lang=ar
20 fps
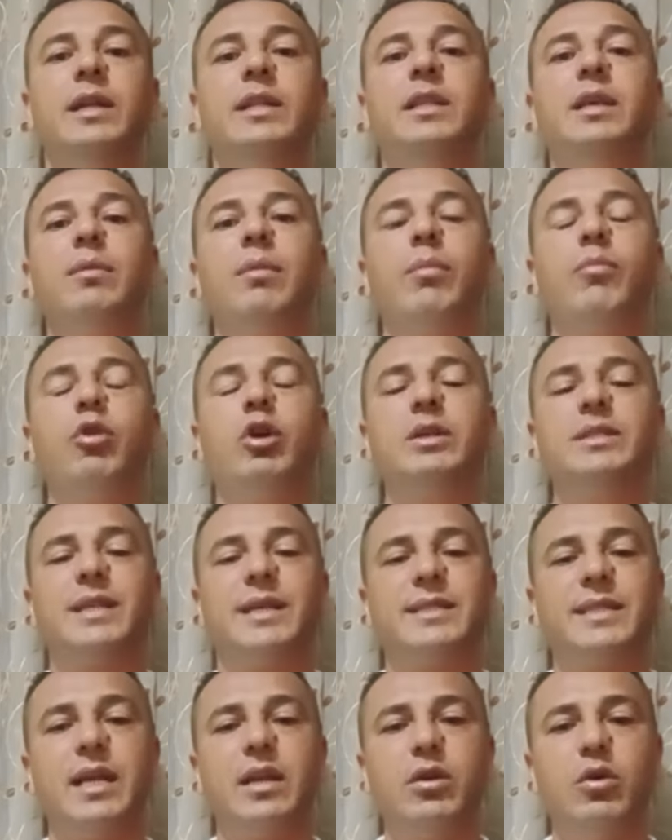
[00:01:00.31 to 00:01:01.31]
ديما معز
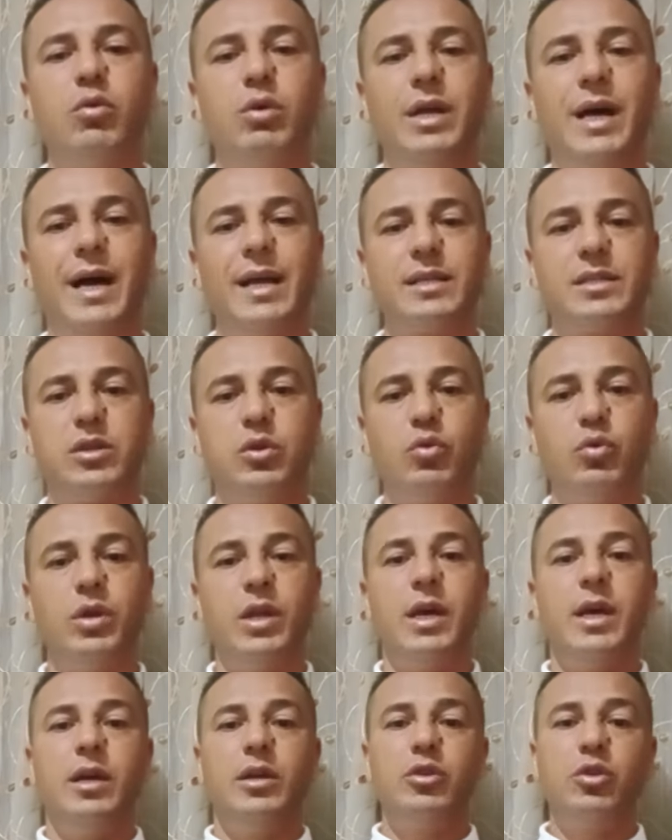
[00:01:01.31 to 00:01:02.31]
حسن هو الحارس الاول
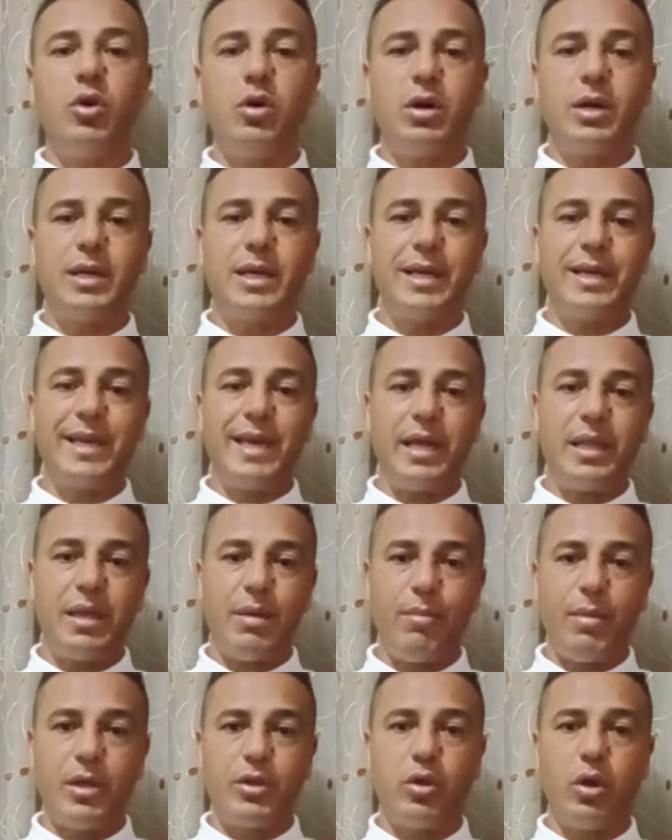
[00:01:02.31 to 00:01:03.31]
دونك كان
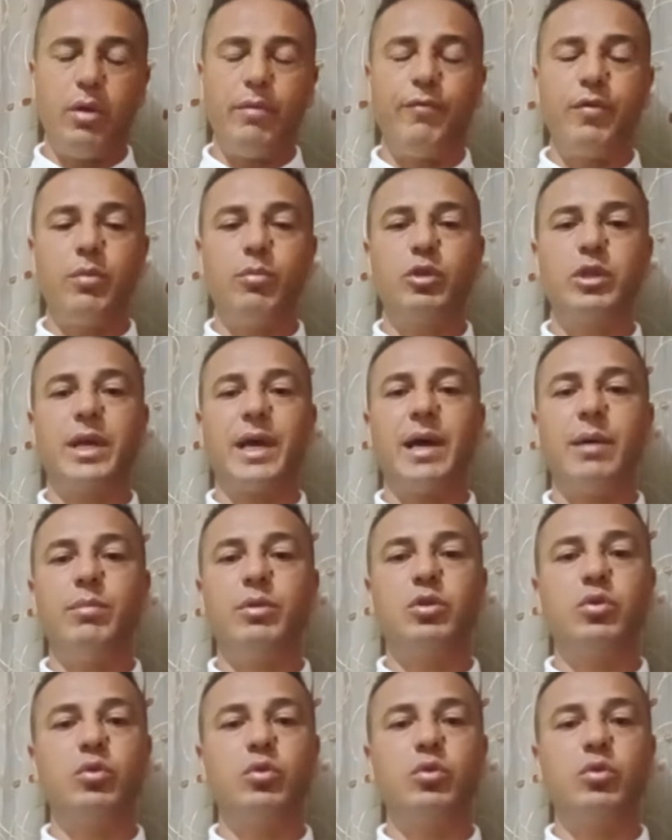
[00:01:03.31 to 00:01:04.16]
ثم ظلم في المنتخب